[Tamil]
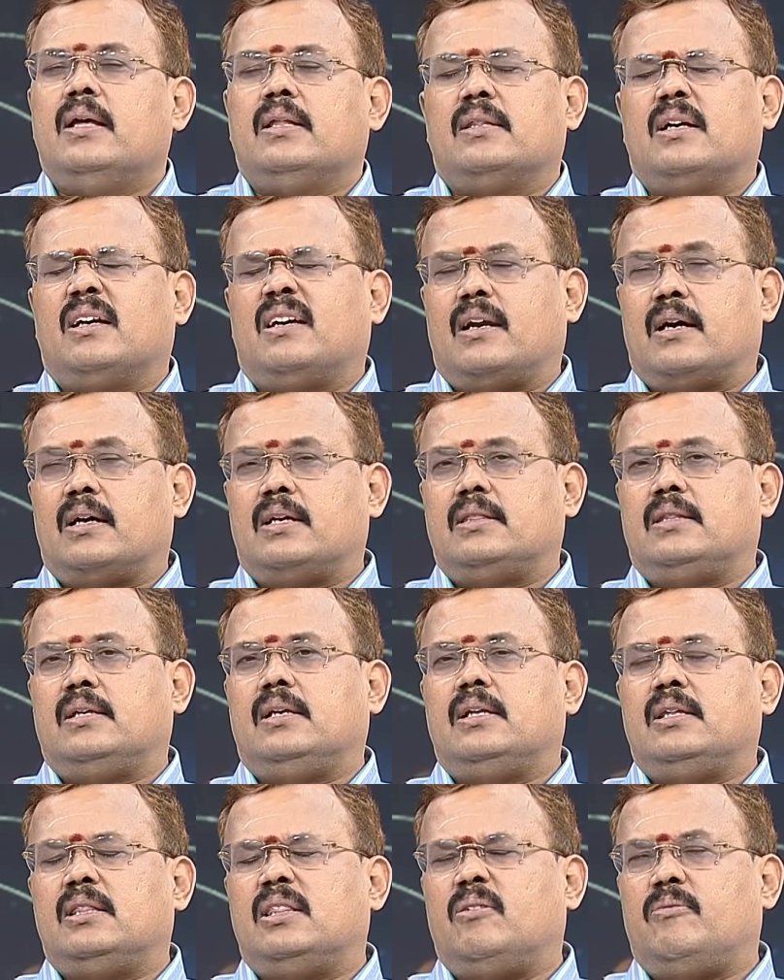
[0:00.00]
இந்த
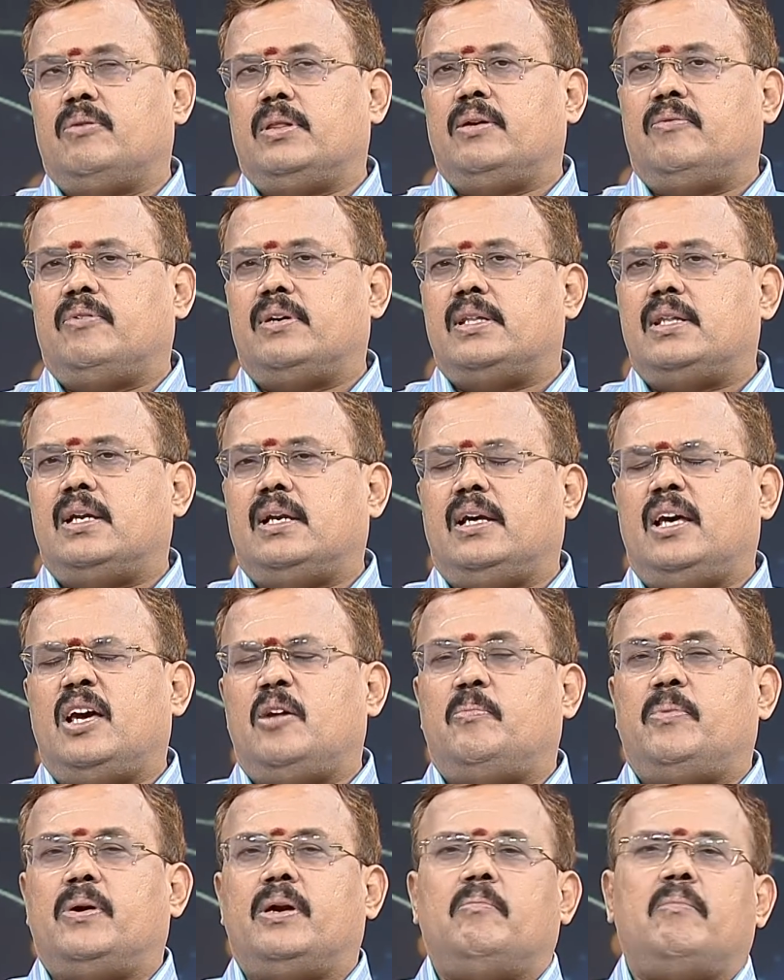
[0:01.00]
கிரகத்தில் இந்த வந்து விடுதலை
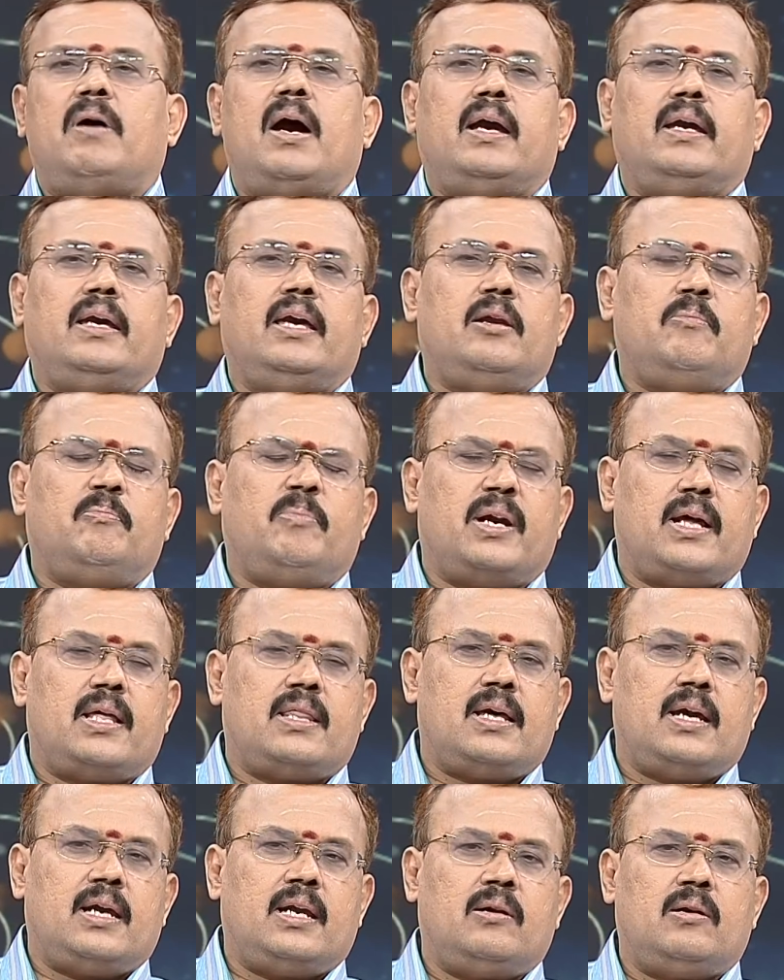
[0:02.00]
ஏற்படுமா
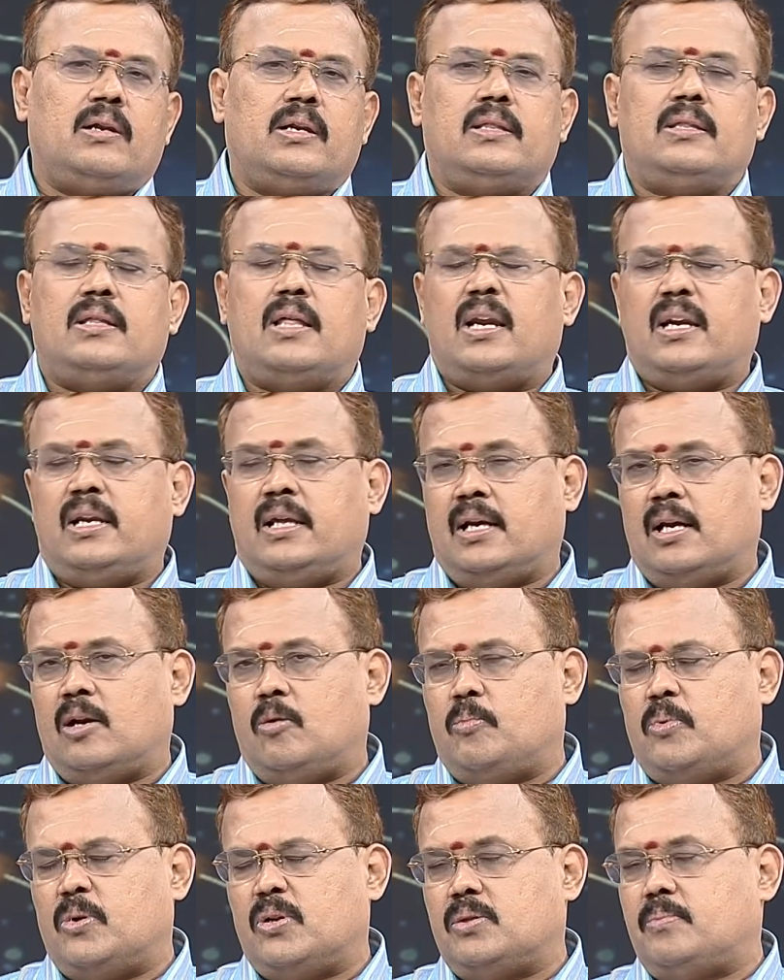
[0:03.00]
ஏற்படாதா என்றது தான்
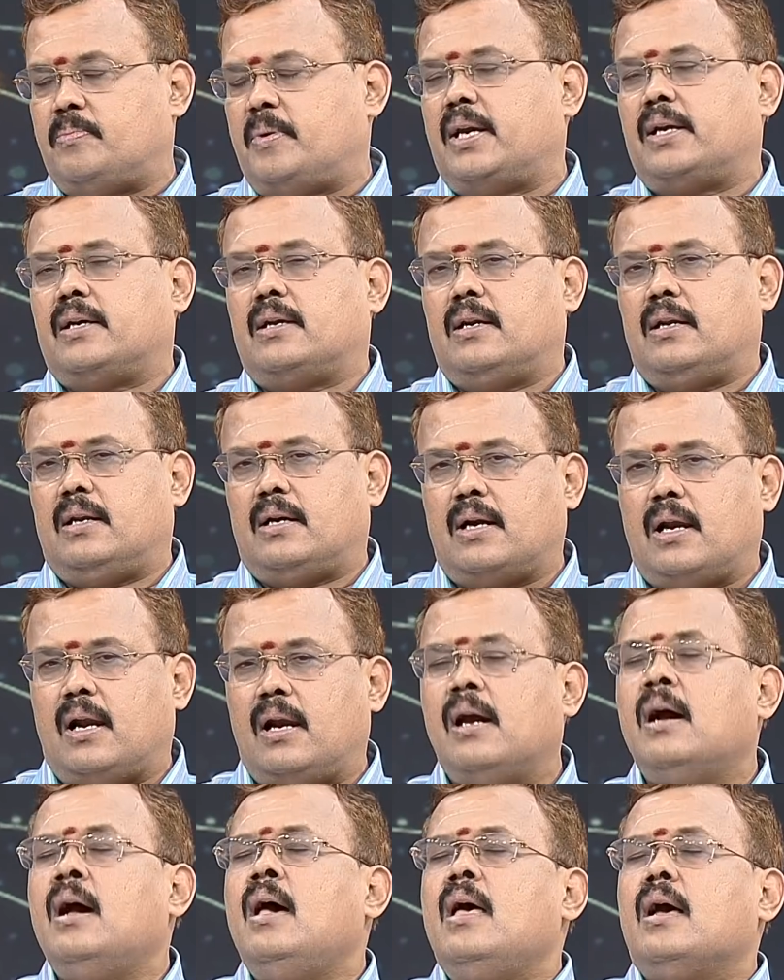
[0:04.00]
நீங்கள் இப்பொழுது
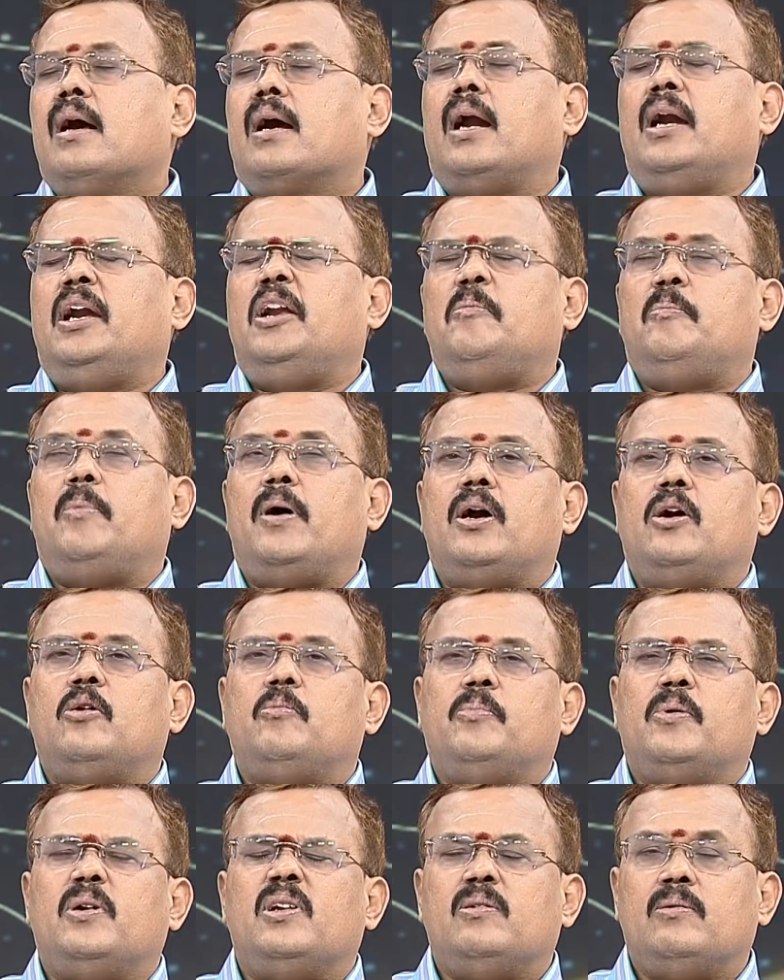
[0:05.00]
பார்க்கிறீர்கள் கண்டிப்பாக
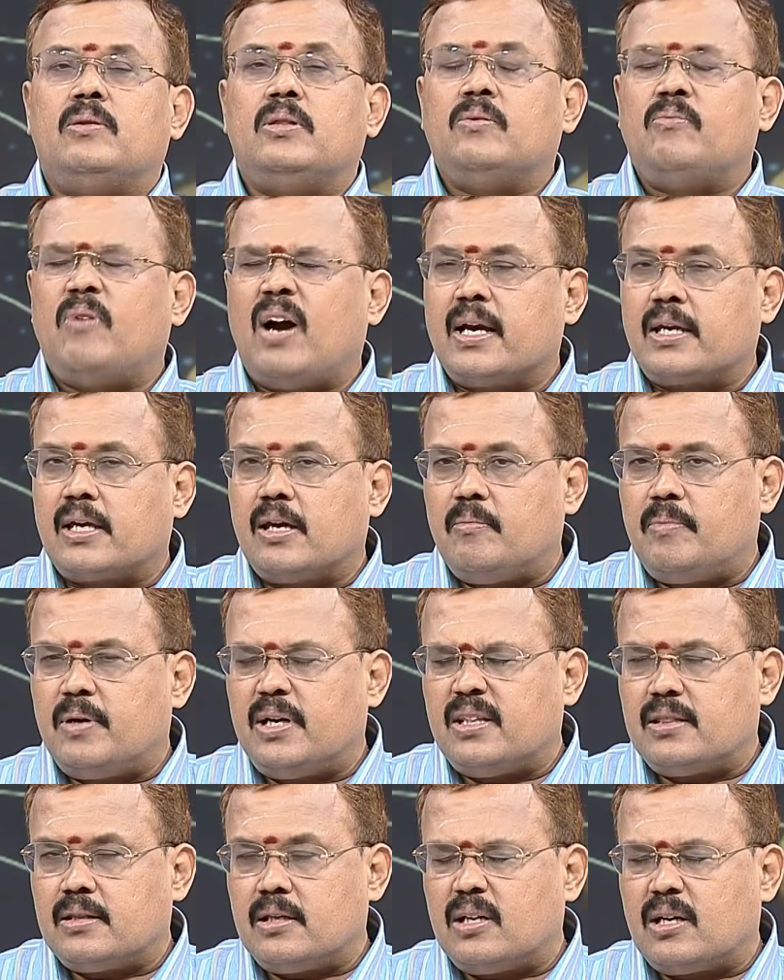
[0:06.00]
இப்பொழுது வந்து
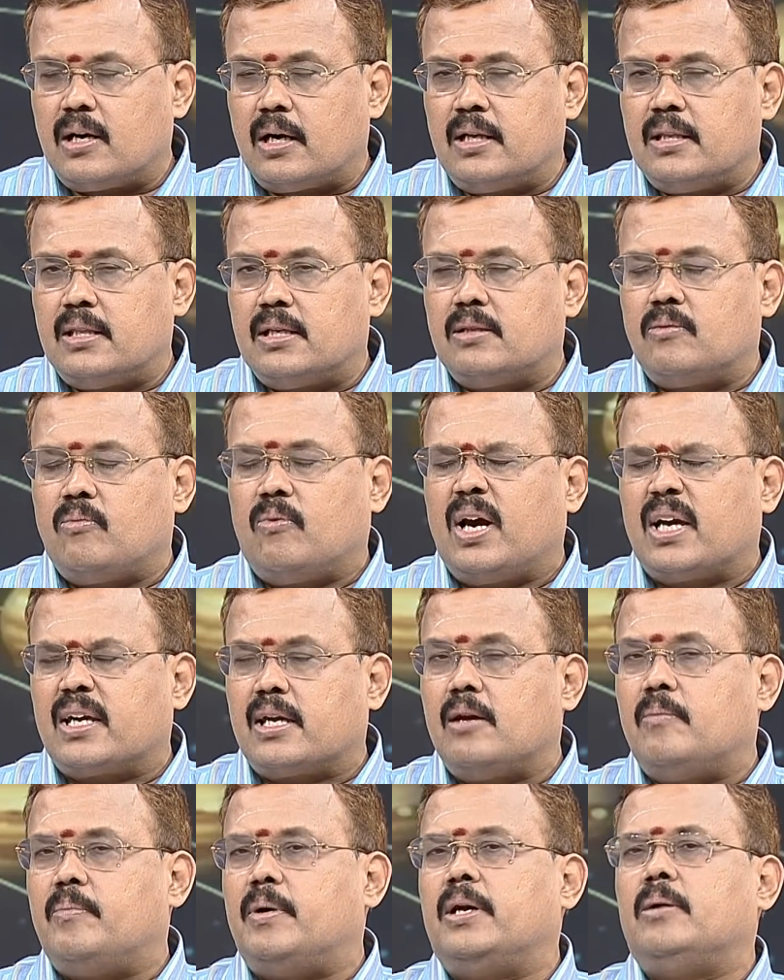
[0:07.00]
வாக்கியப்படி திருக்கணித
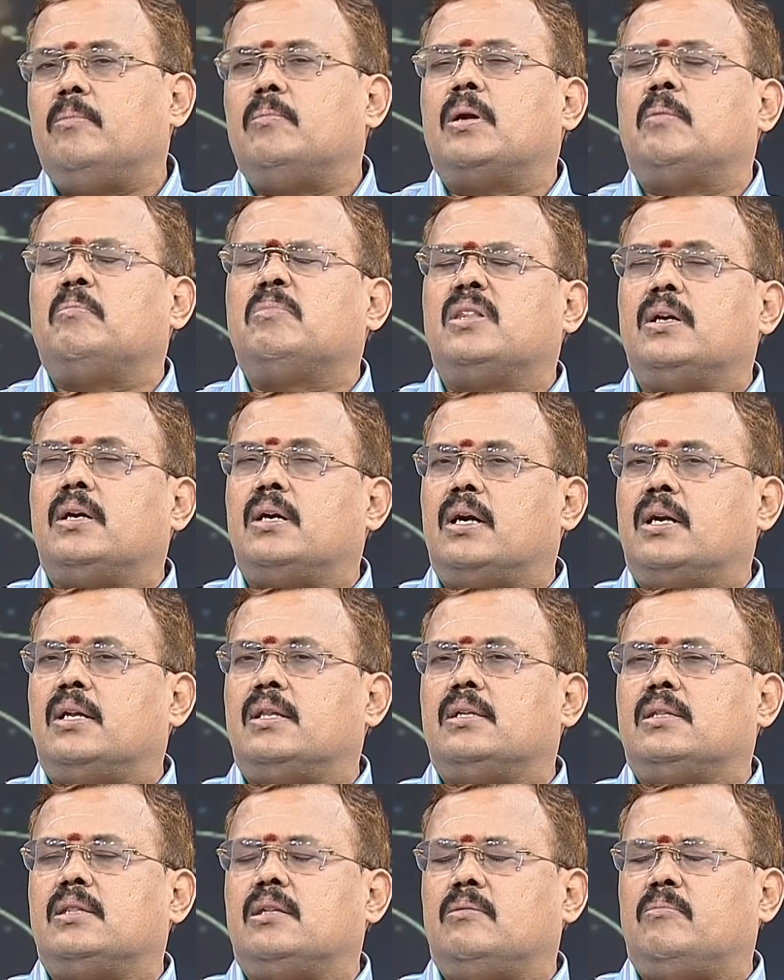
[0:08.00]
வாக்கியப்படியும் நம்
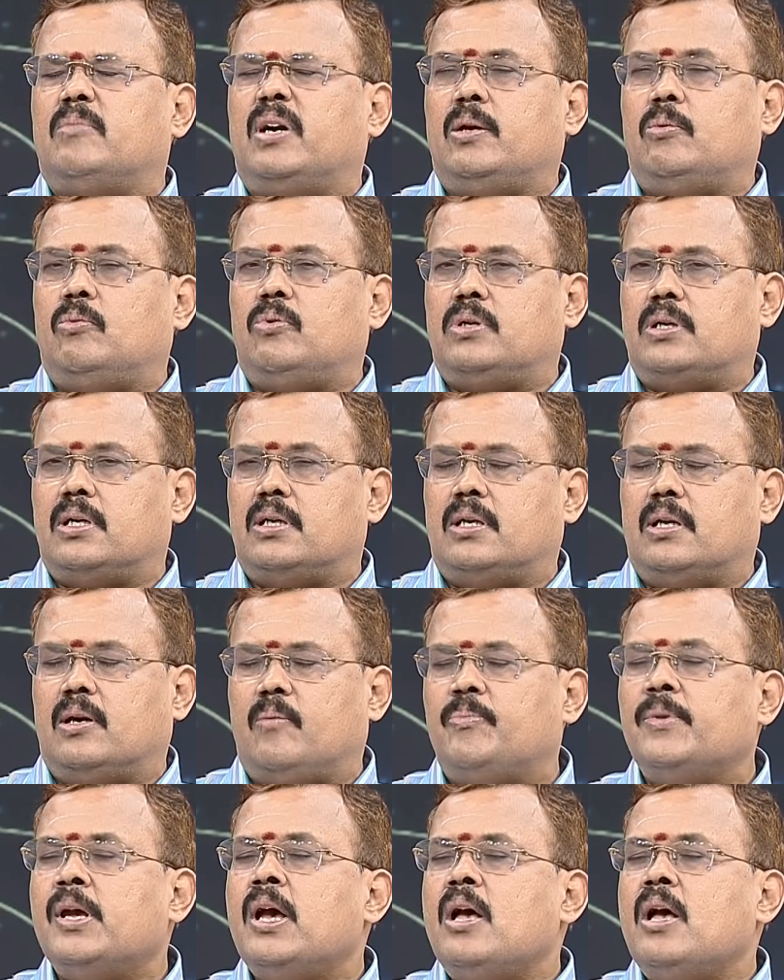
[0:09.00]
திருக்கணிதத்தின்படி விட்டுட்டு